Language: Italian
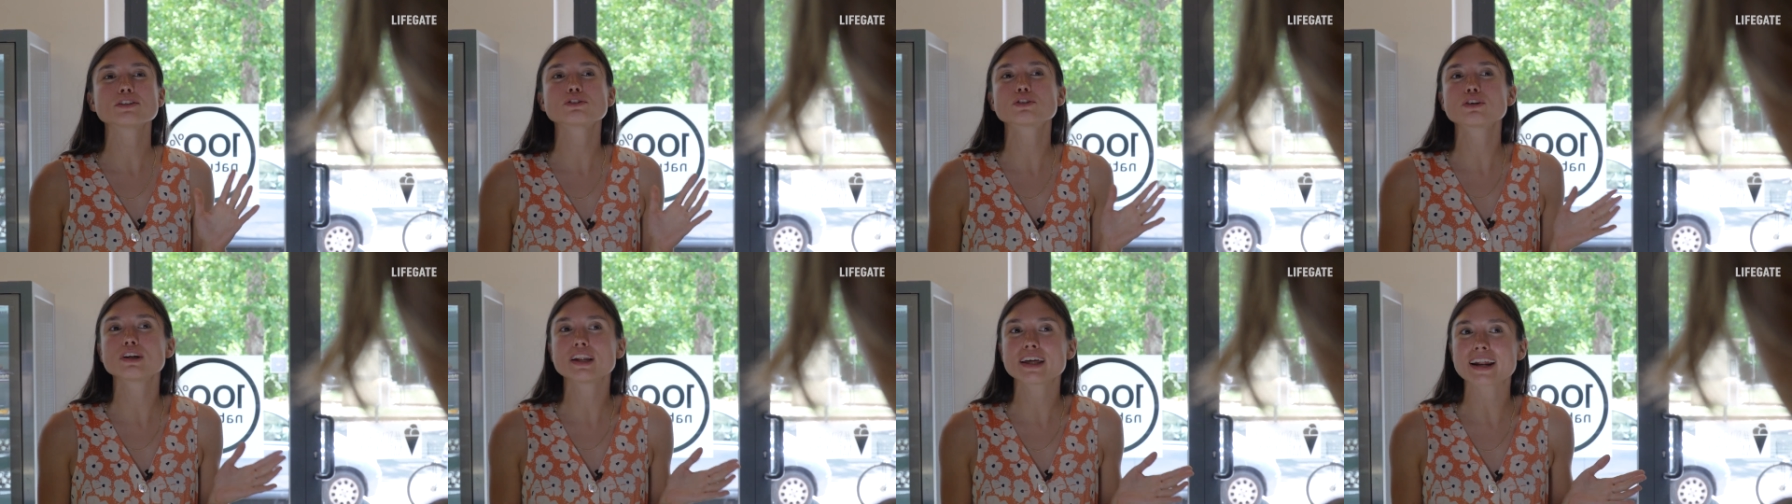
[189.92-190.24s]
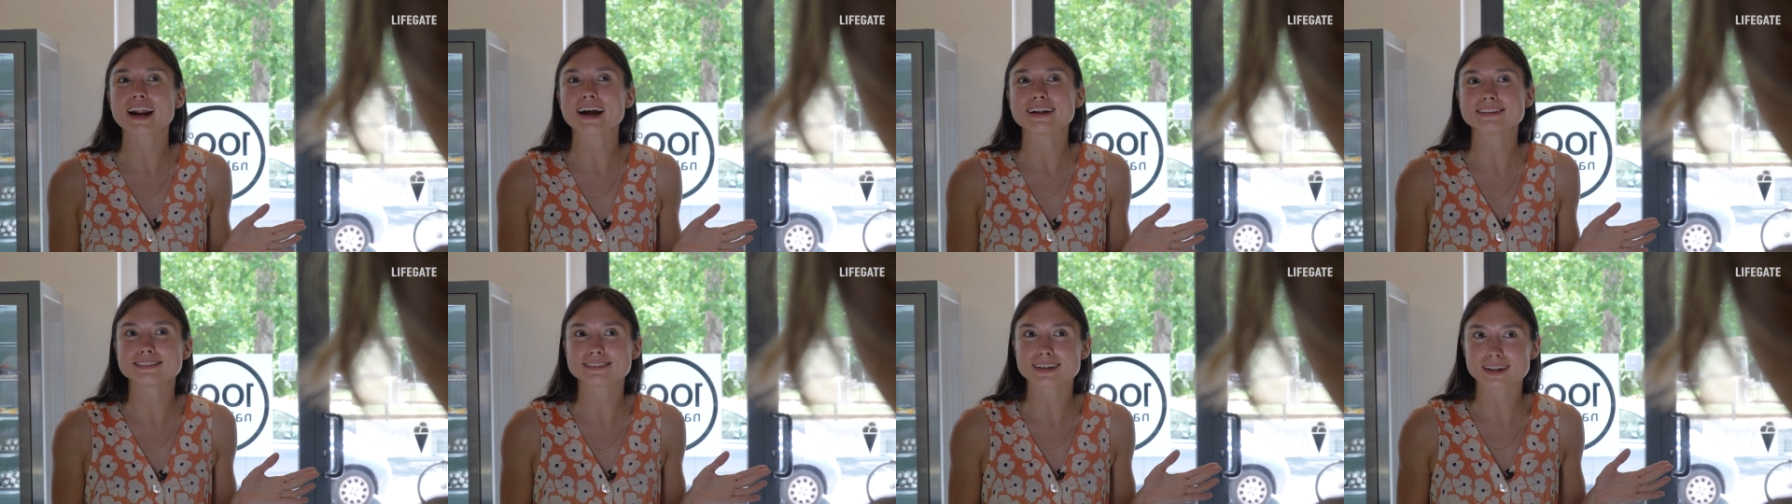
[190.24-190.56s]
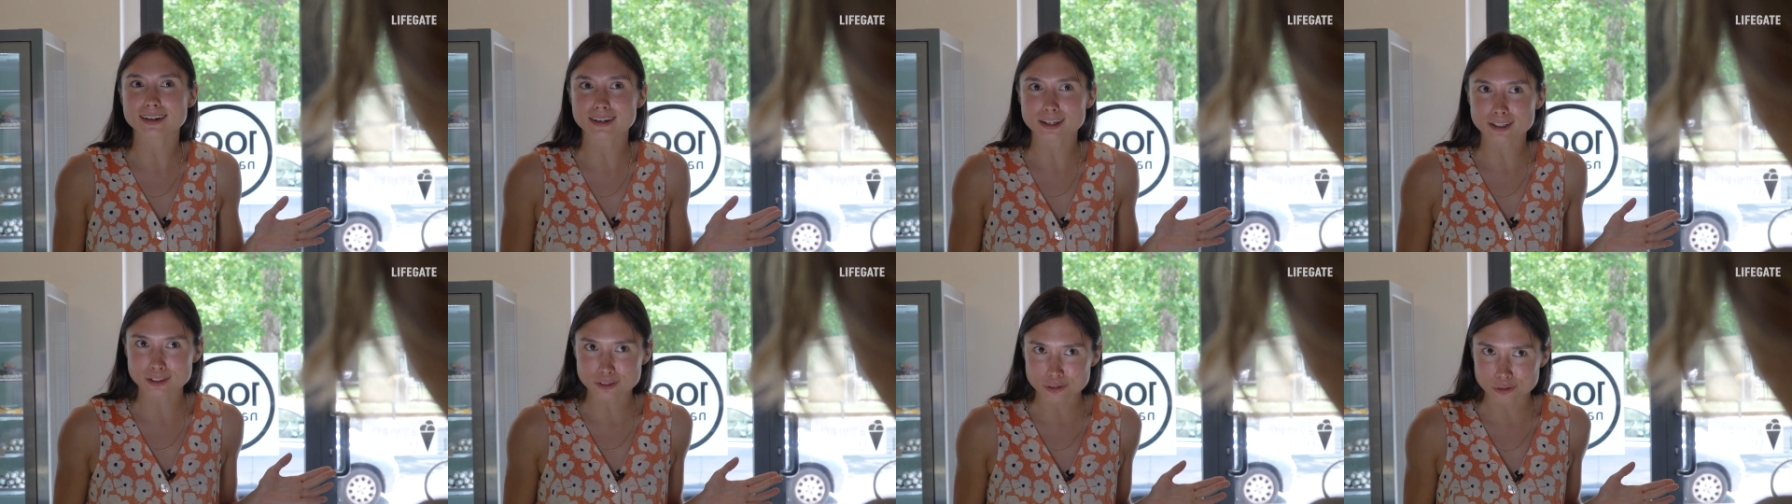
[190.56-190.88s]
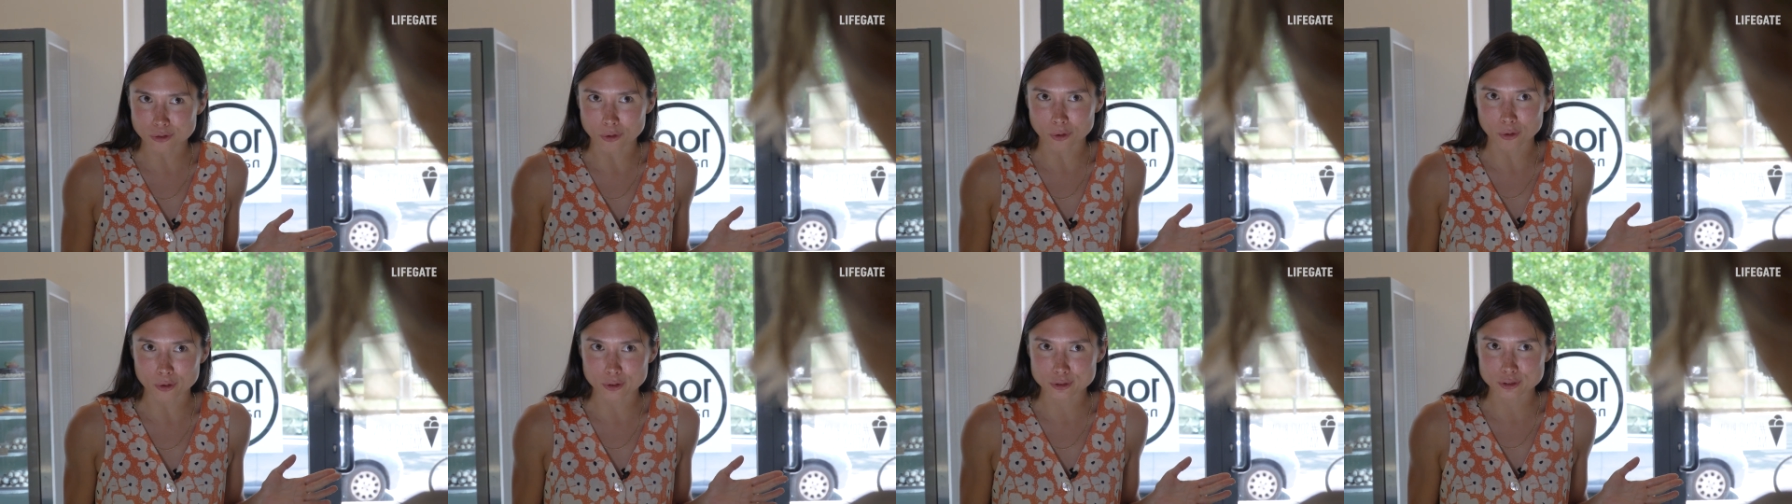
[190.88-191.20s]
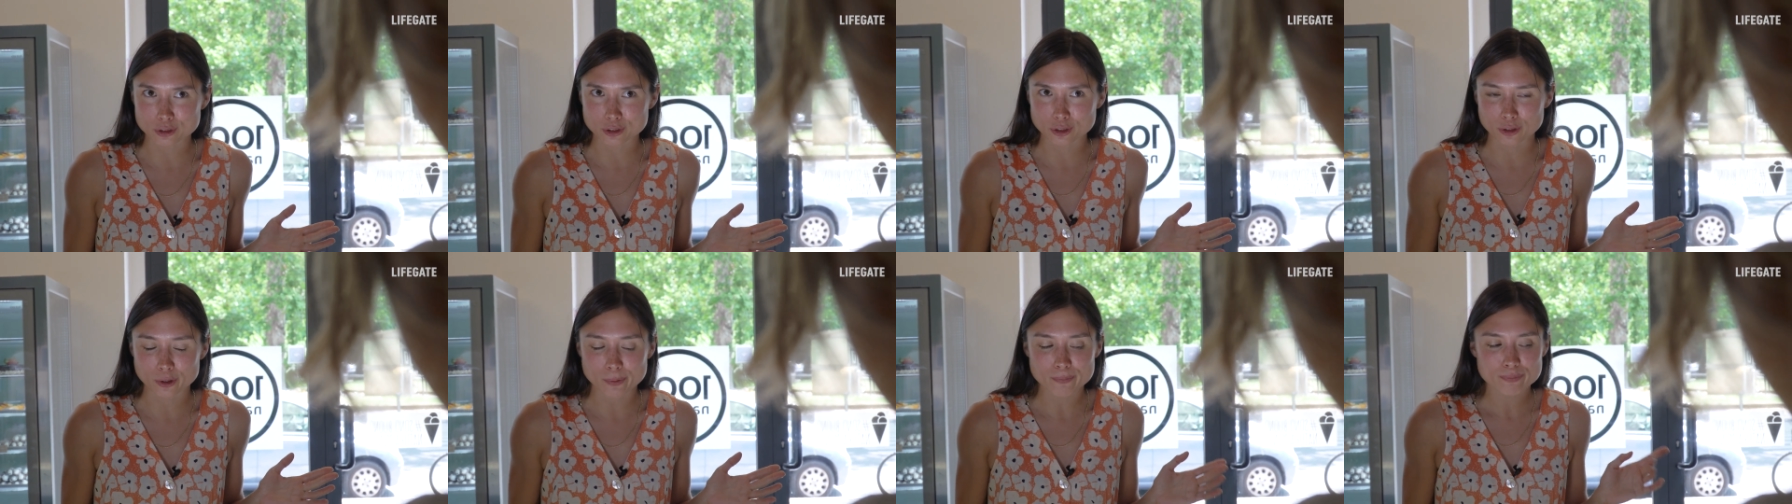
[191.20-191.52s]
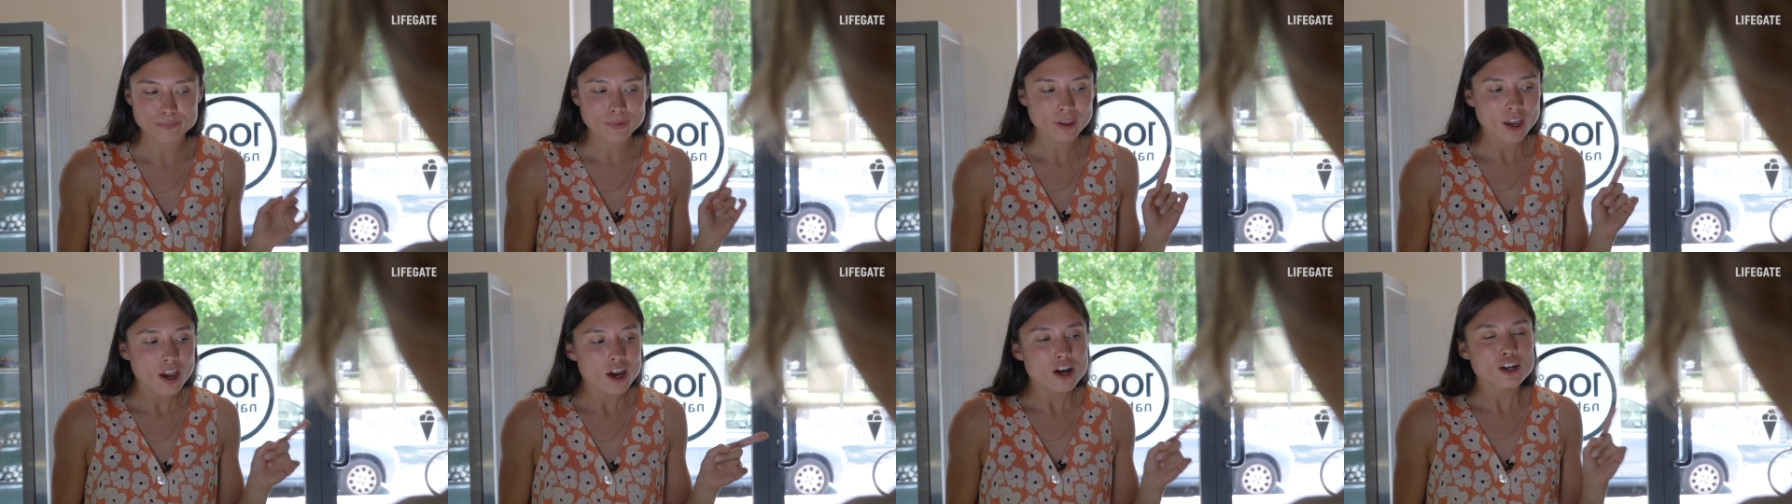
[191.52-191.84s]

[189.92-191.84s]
intollerante al lattosio.